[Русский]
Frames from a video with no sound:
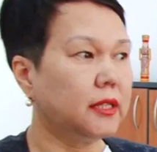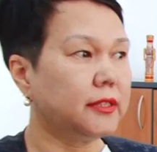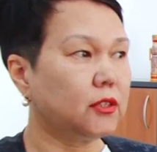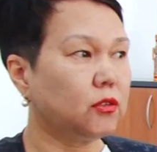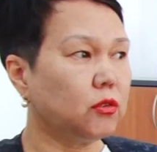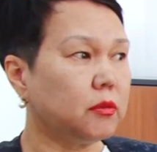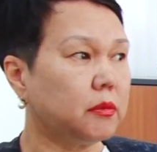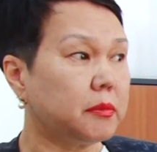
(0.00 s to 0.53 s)

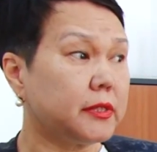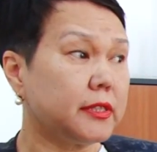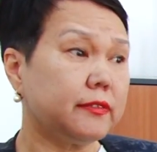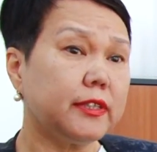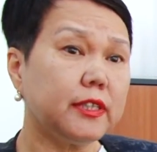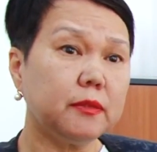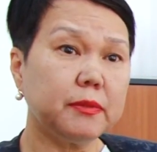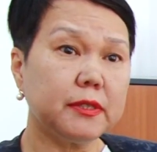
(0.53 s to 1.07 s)
Закон об
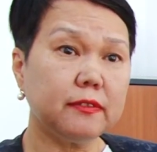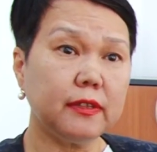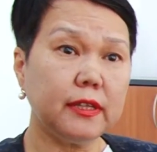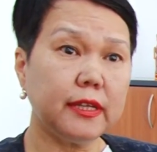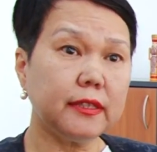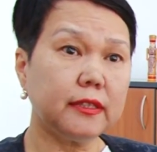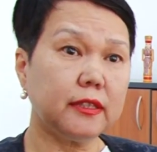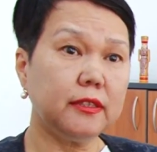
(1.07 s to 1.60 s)
образовании
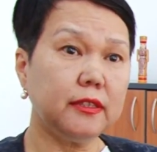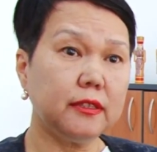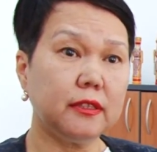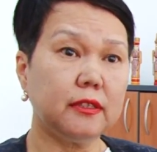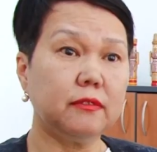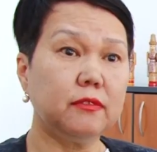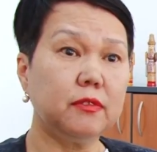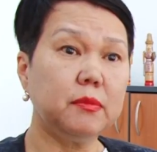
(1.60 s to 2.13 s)
позволяет
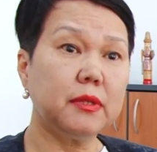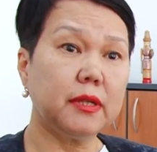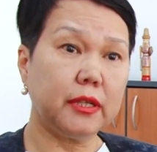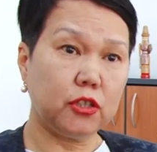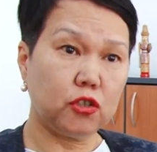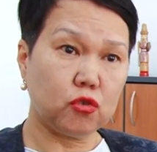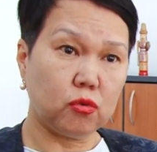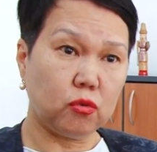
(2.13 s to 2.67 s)
родителям
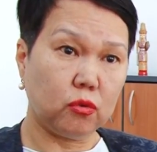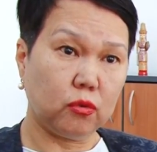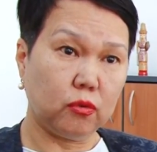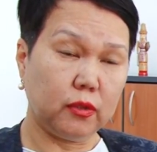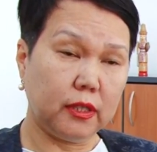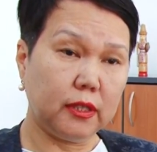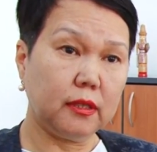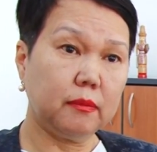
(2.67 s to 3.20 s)
выбирать школу.
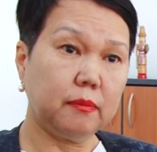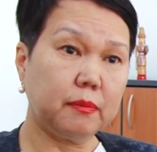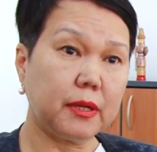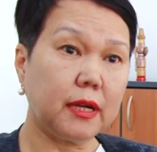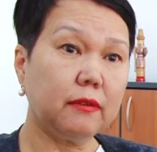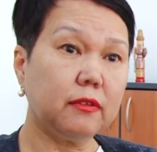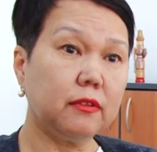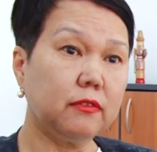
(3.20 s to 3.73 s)
Да?
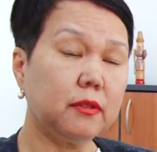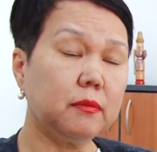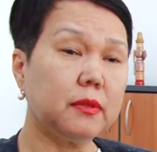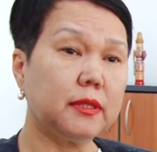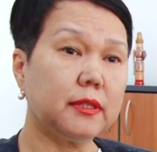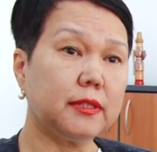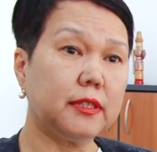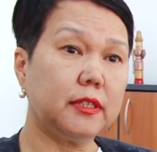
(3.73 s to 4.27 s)
Право
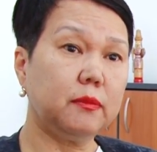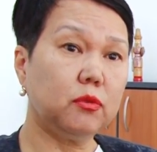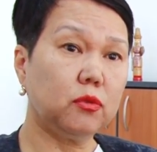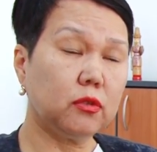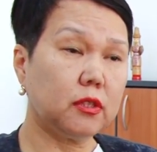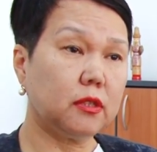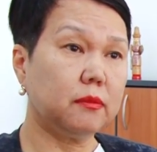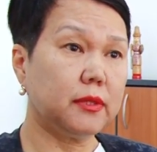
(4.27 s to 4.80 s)
выбора за
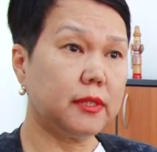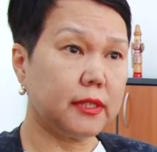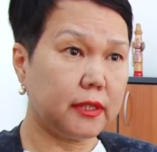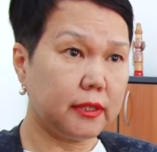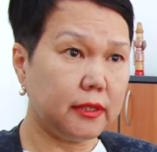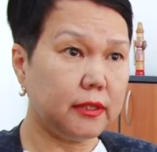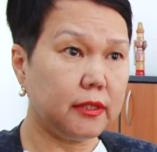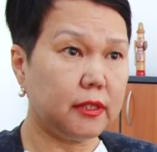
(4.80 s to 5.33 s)
ребенком и за
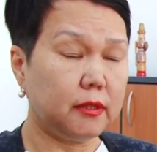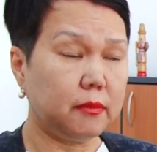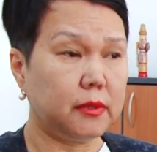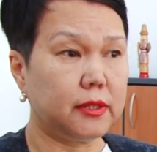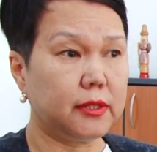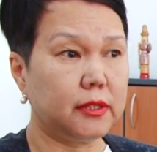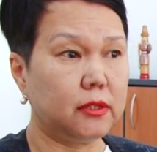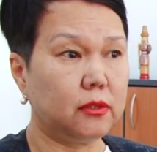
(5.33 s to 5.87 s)

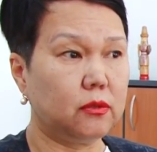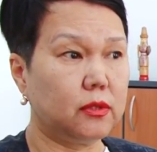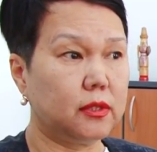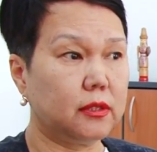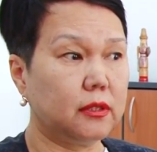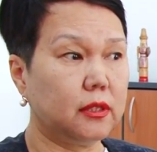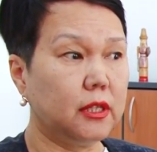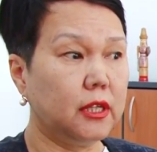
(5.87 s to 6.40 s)
родителями
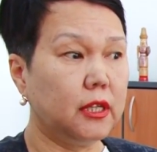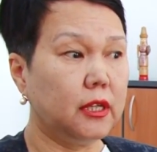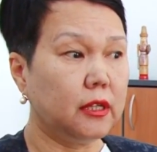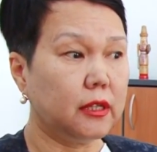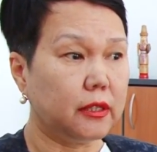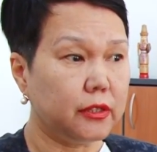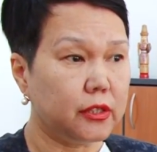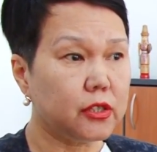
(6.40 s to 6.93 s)
остается.
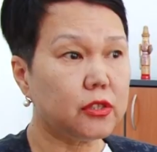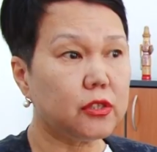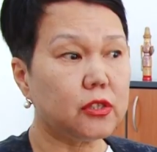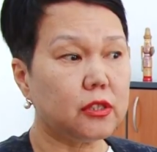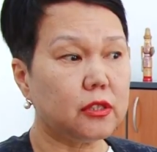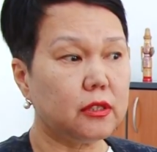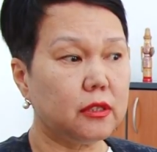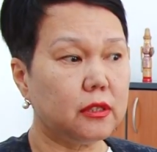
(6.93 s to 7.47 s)
Конечно
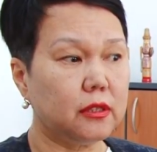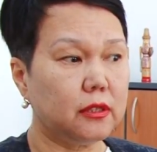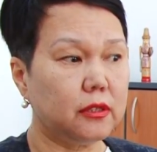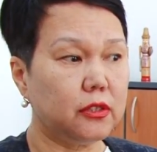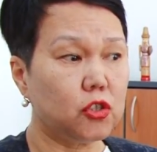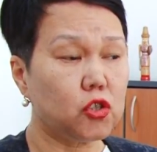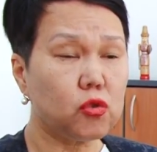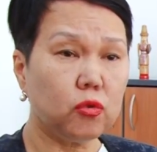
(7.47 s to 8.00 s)
же, э,
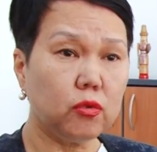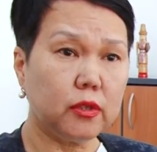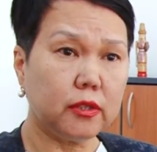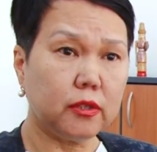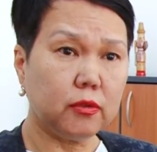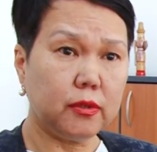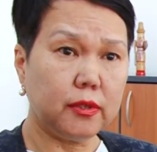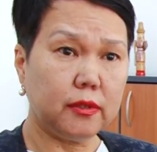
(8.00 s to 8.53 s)
те школы,
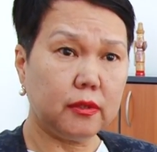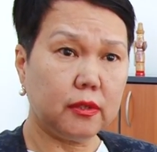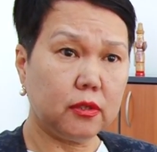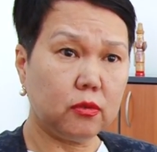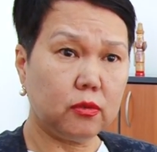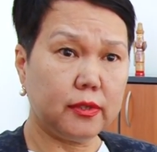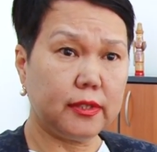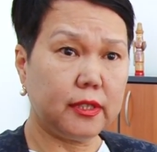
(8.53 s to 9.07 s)
которые,
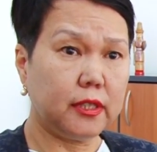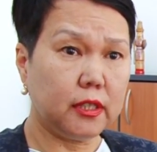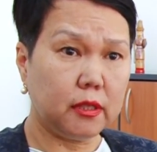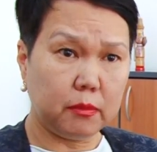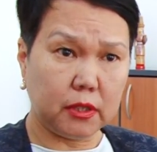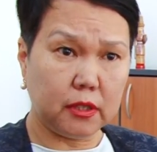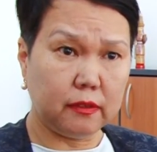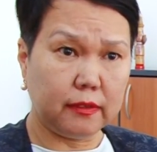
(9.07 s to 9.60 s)
которые
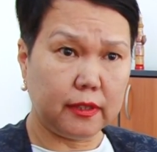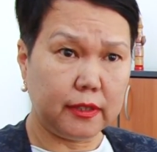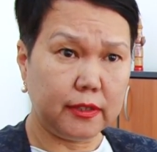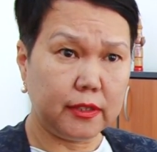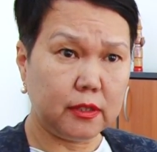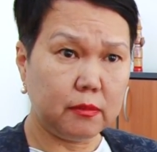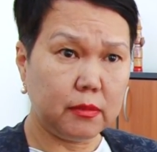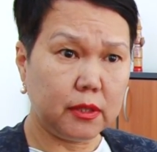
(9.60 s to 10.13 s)
зарекомендовали
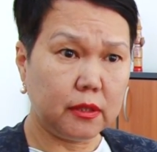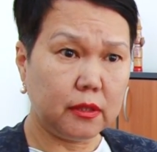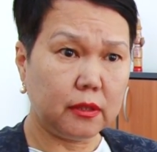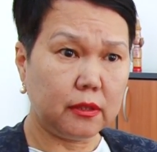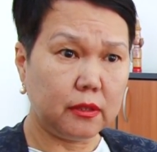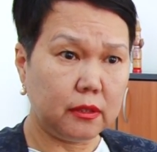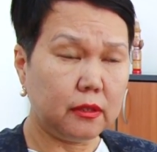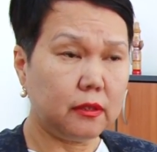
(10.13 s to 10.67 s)
себя,
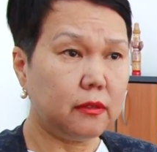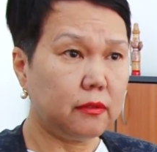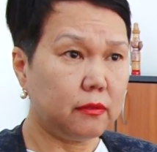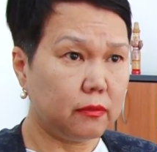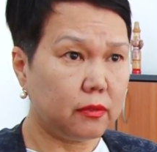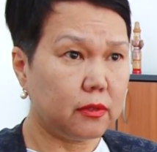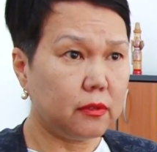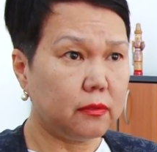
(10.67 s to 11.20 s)
они
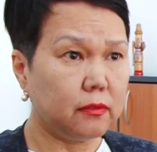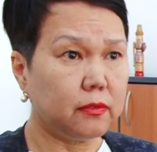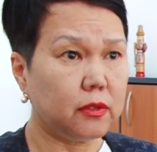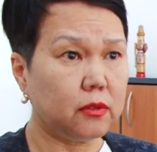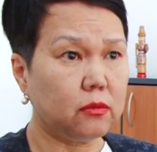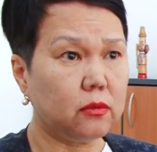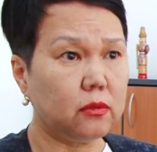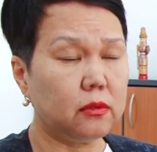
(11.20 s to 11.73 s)
вот в
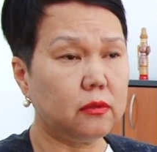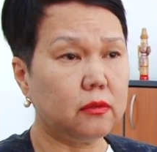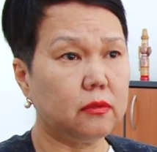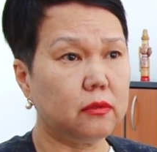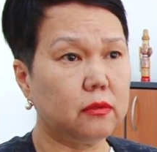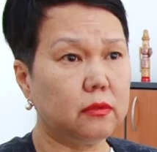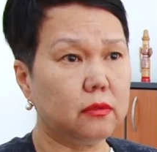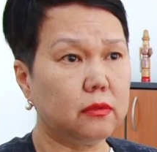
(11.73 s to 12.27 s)
такой
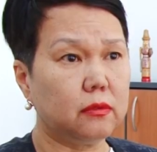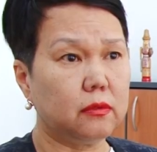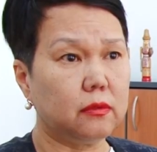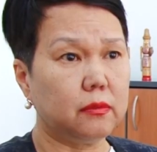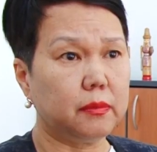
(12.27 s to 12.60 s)
э,